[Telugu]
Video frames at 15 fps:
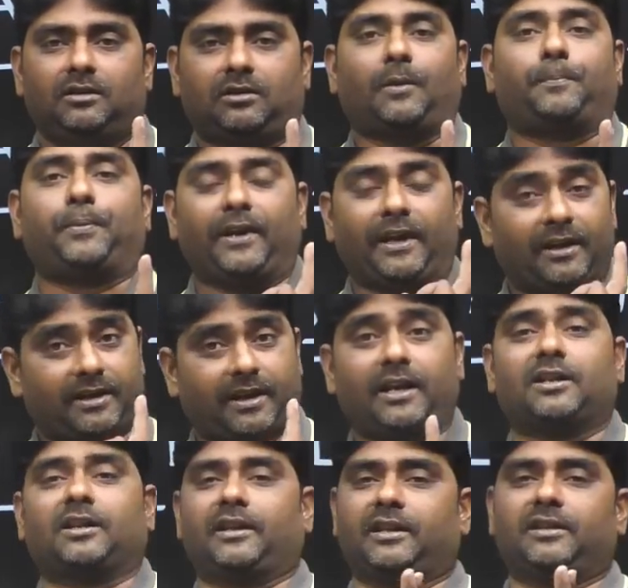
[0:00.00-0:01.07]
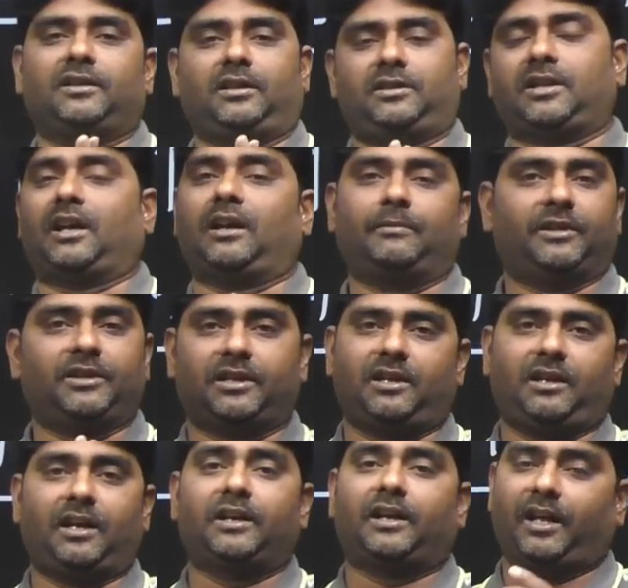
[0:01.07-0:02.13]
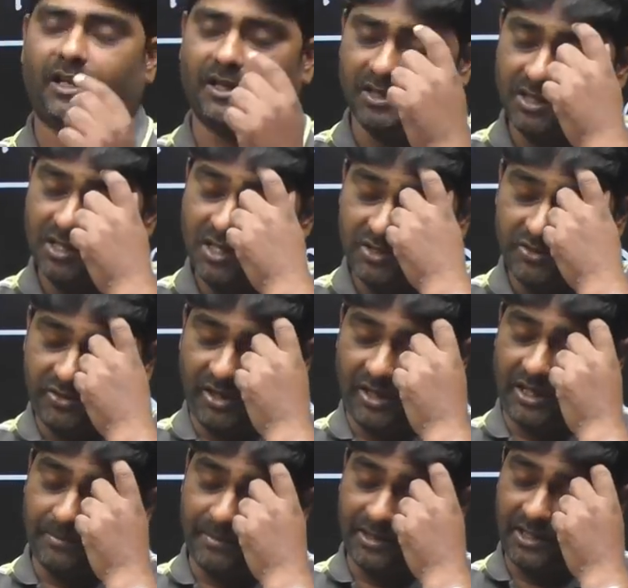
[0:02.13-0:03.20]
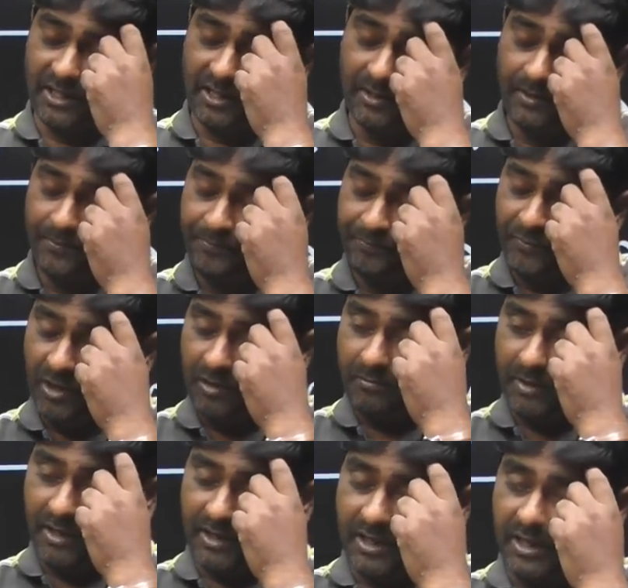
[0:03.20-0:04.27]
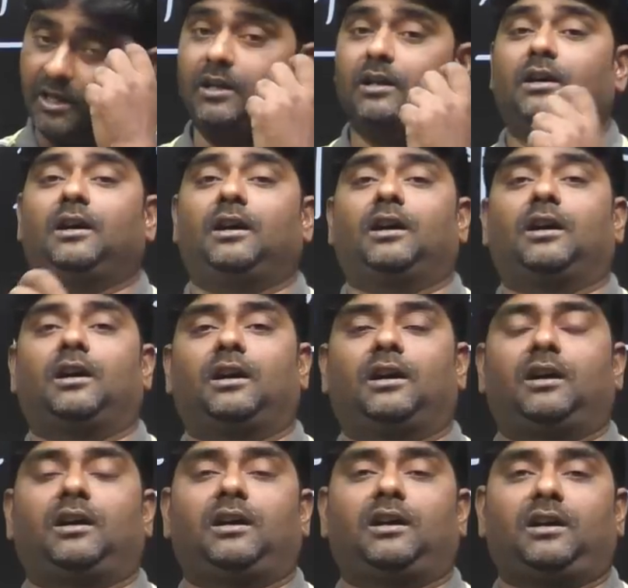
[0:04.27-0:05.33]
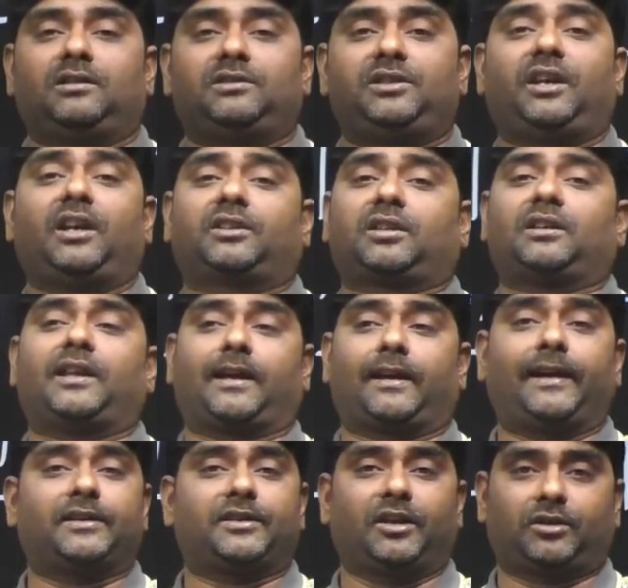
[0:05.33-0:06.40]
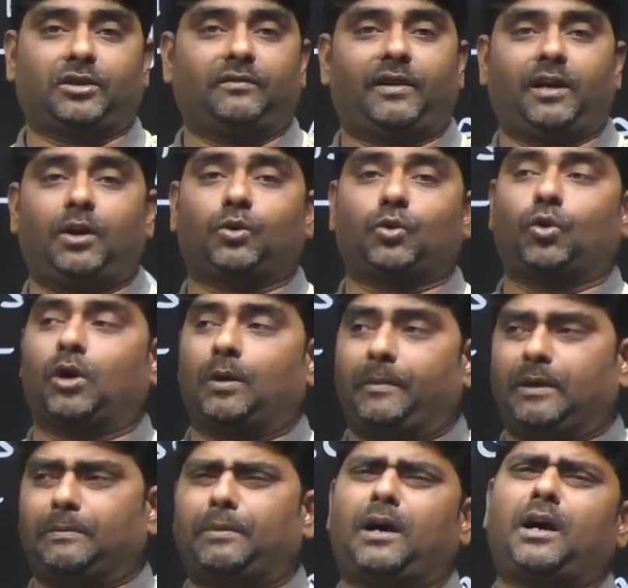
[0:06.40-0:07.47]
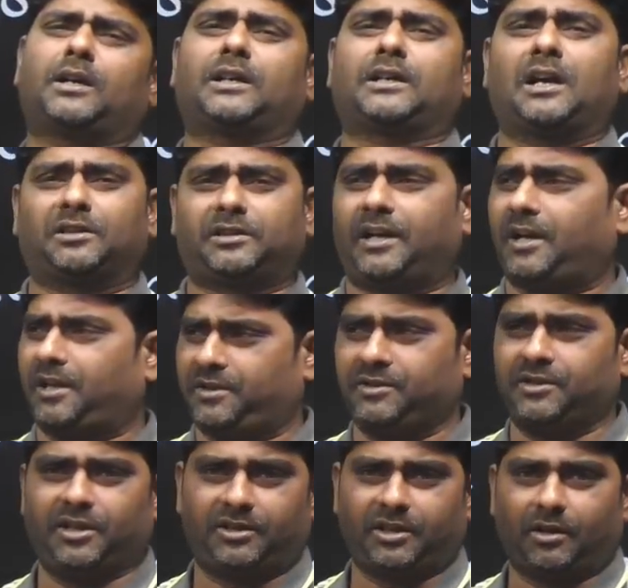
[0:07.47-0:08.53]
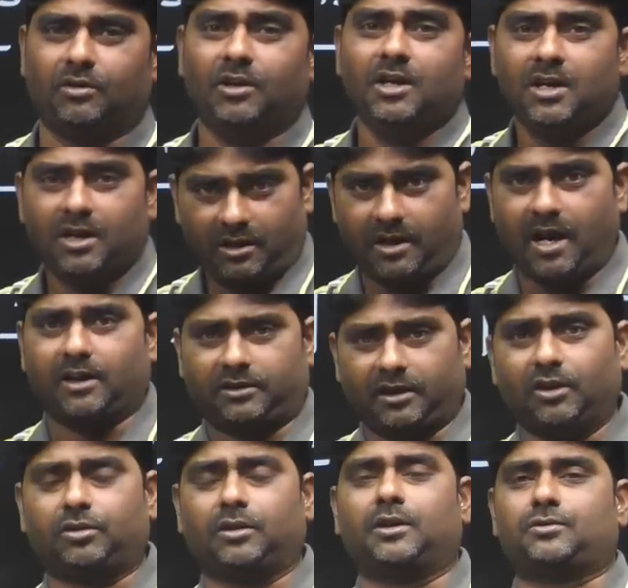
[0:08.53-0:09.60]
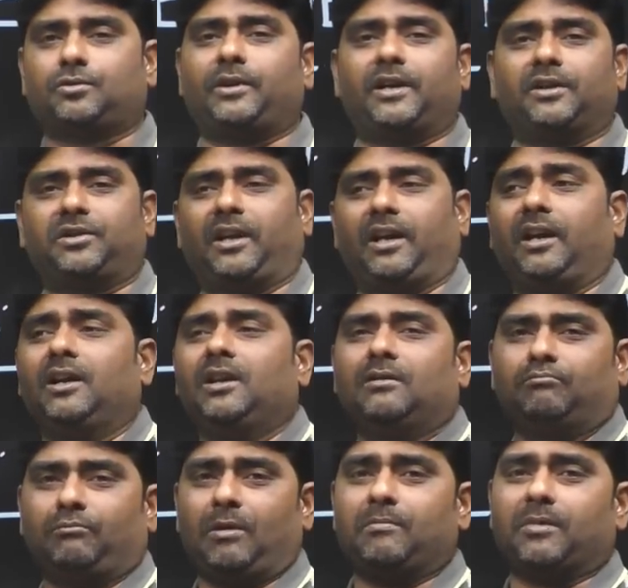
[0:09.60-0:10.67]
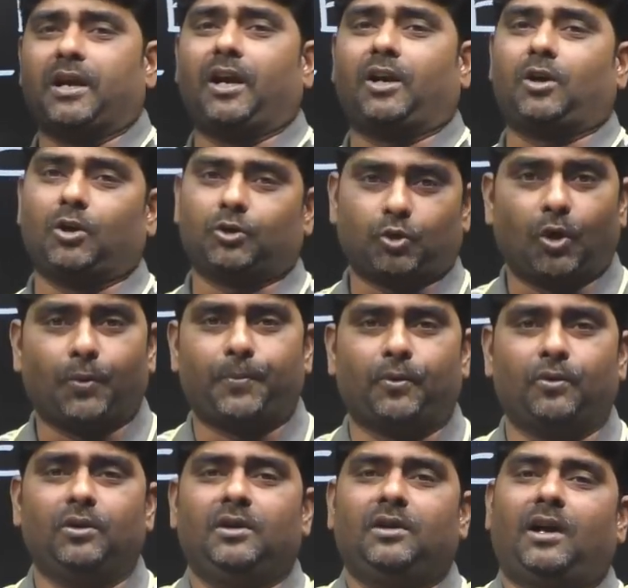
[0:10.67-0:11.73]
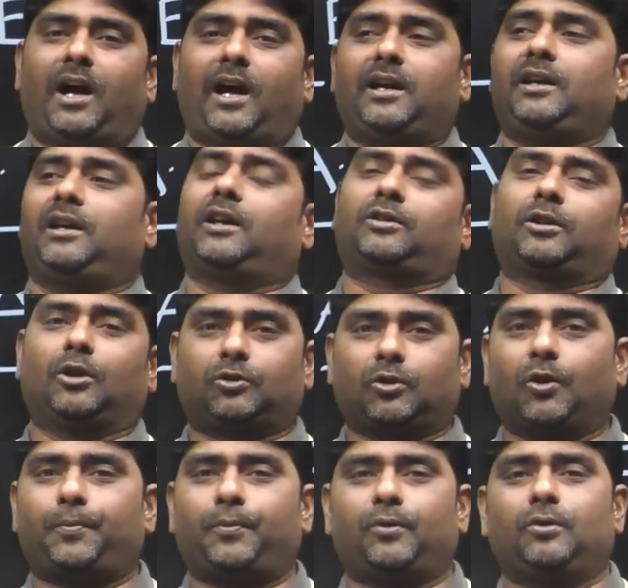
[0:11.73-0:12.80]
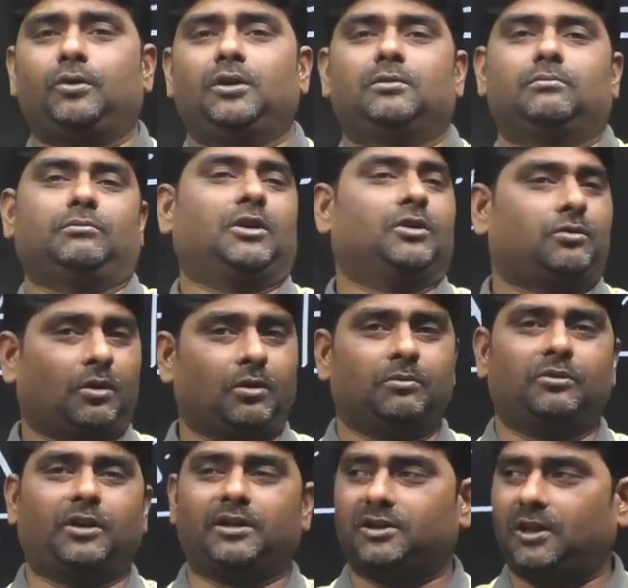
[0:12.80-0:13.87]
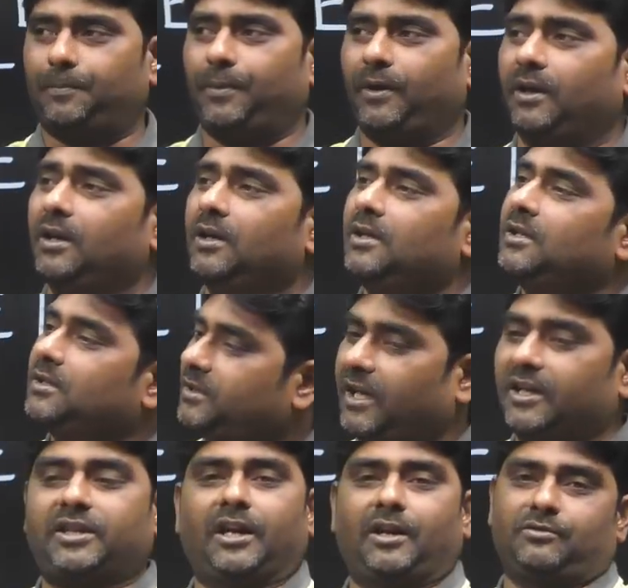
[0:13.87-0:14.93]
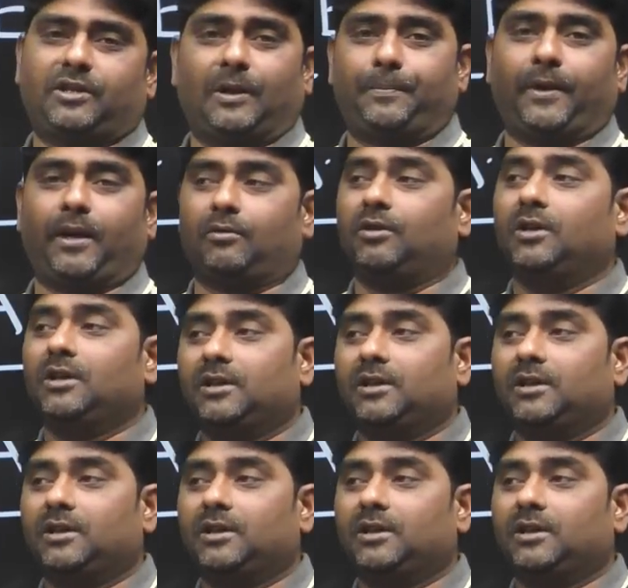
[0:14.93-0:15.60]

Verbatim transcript: తప్పు ఎక్కడ జరిగింది చాలామందికి అంటే చాలామంది మనకి జిఎస్ నెగ్లెక్ట్ చేసిన వాళ్ళు కోర్ మీద బాగా కాన్సన్ట్రేషన్ చేశారు నాకు తెలుసున్న స్టూడెంట్సే మేము గేట్లో తోపు ఐఏఎస్లో e తోపు మేము తురుము అని చెప్పి చేశారు చెప్పారు